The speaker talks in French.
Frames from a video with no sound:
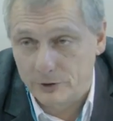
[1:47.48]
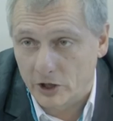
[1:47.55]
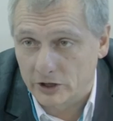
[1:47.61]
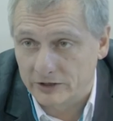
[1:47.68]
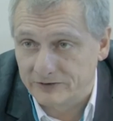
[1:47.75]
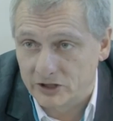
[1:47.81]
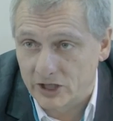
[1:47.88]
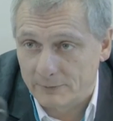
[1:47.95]
bien
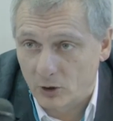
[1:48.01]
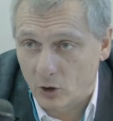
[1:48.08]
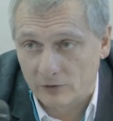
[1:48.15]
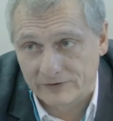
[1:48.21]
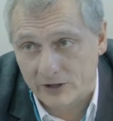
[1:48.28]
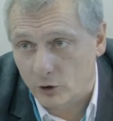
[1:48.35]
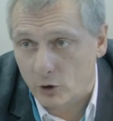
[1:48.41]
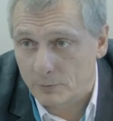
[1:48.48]
évidemment,
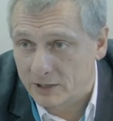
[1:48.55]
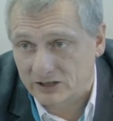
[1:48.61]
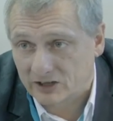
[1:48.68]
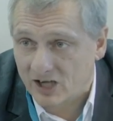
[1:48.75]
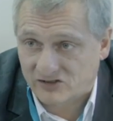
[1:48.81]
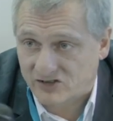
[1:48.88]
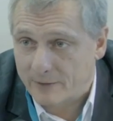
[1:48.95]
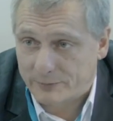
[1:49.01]
on va le
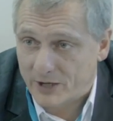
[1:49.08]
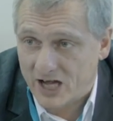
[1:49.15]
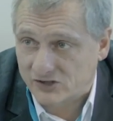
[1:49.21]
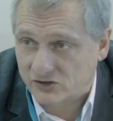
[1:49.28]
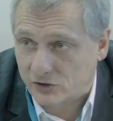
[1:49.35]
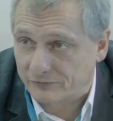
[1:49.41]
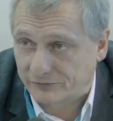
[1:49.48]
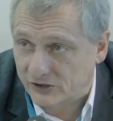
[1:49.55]
remettre à sa
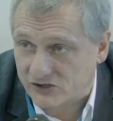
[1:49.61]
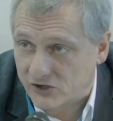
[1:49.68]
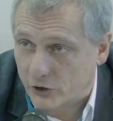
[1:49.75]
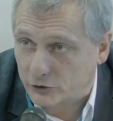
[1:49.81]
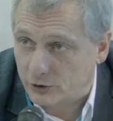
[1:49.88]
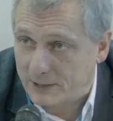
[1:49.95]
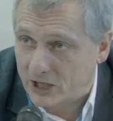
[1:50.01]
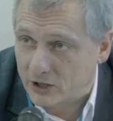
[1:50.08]
place, ce
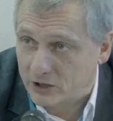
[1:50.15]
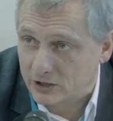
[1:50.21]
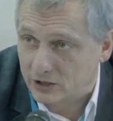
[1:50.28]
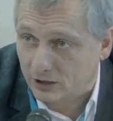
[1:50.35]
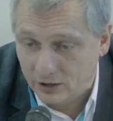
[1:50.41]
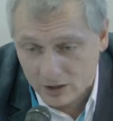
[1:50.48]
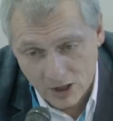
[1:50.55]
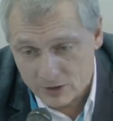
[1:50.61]
Freezer de
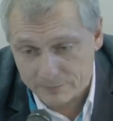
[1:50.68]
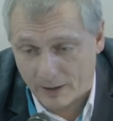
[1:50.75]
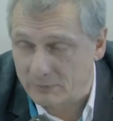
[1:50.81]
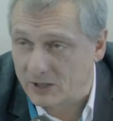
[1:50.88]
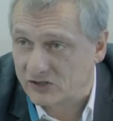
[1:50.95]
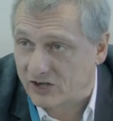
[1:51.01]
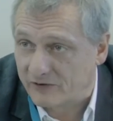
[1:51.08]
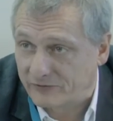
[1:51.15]
malheur. Pas
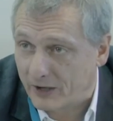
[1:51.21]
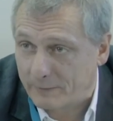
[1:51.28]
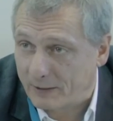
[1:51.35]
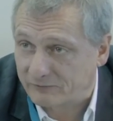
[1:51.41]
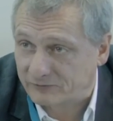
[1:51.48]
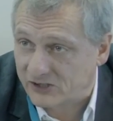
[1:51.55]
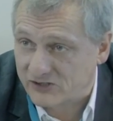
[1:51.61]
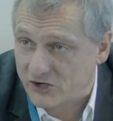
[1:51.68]
me laisser faire
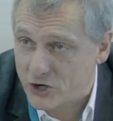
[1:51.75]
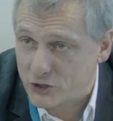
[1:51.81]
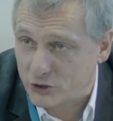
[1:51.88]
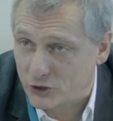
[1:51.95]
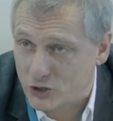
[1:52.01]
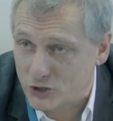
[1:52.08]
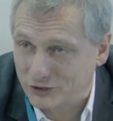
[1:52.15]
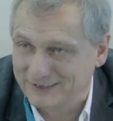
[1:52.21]
par
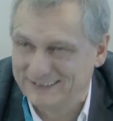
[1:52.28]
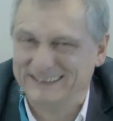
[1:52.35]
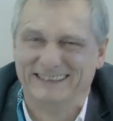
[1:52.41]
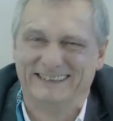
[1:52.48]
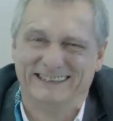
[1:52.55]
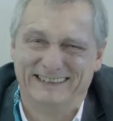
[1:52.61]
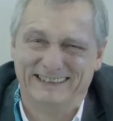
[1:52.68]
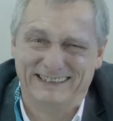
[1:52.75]
Freezer, non
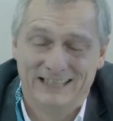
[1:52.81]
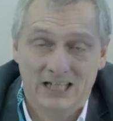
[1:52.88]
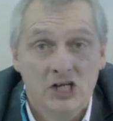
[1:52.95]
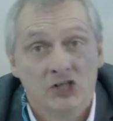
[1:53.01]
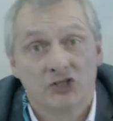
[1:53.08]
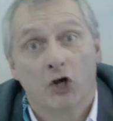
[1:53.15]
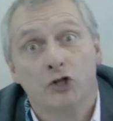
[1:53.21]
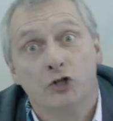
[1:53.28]

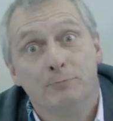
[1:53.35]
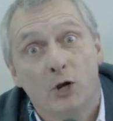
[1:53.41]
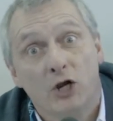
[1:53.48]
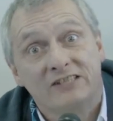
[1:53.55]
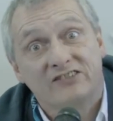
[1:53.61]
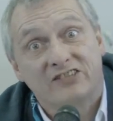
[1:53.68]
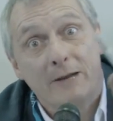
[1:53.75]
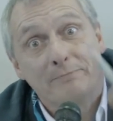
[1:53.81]
Je ne me
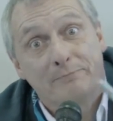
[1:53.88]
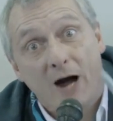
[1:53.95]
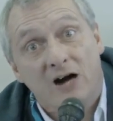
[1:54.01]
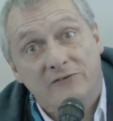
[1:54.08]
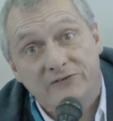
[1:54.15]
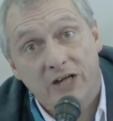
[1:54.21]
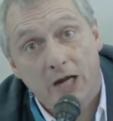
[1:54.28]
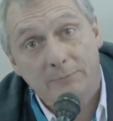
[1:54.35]
laisserai
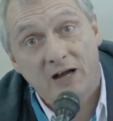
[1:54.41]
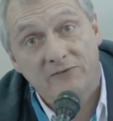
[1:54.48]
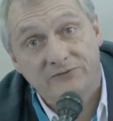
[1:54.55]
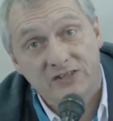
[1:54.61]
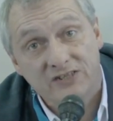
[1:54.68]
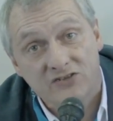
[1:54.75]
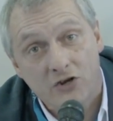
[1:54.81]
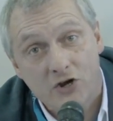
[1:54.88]
pas faire par
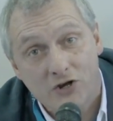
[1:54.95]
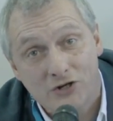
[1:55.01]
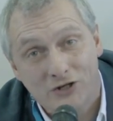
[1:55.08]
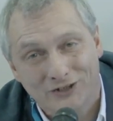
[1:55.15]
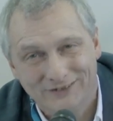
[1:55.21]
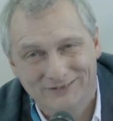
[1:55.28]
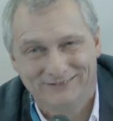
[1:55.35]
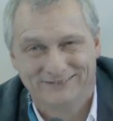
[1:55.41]

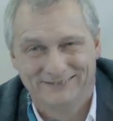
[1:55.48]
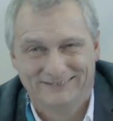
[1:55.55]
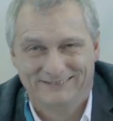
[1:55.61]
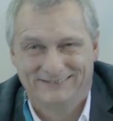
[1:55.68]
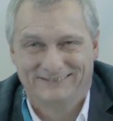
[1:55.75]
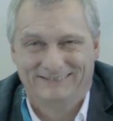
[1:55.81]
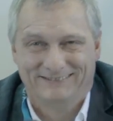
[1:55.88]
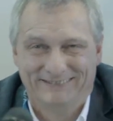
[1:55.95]
Freezer.
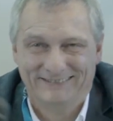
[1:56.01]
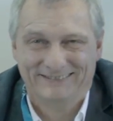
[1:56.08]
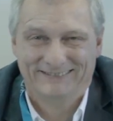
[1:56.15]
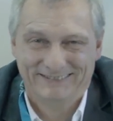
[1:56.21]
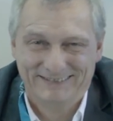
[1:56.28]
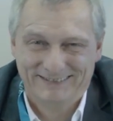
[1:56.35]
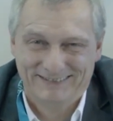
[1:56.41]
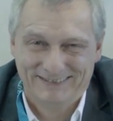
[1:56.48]

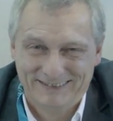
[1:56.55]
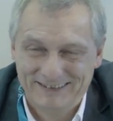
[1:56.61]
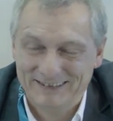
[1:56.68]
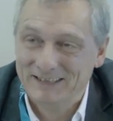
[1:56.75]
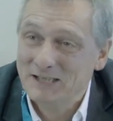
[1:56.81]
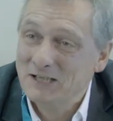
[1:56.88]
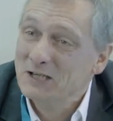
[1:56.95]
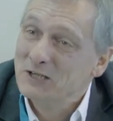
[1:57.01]
Merci
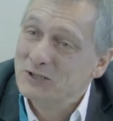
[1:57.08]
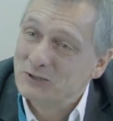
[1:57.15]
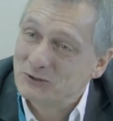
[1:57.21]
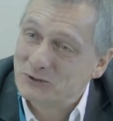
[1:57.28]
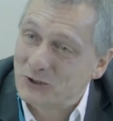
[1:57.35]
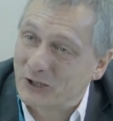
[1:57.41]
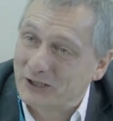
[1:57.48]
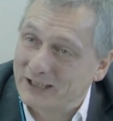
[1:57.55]
beaucoup,
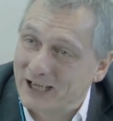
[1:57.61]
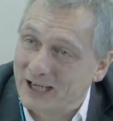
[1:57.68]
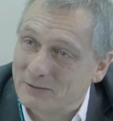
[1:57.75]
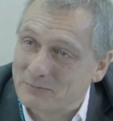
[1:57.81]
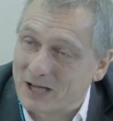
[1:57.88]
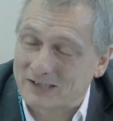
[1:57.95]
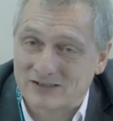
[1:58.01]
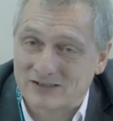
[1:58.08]
Patrick. merci. Bon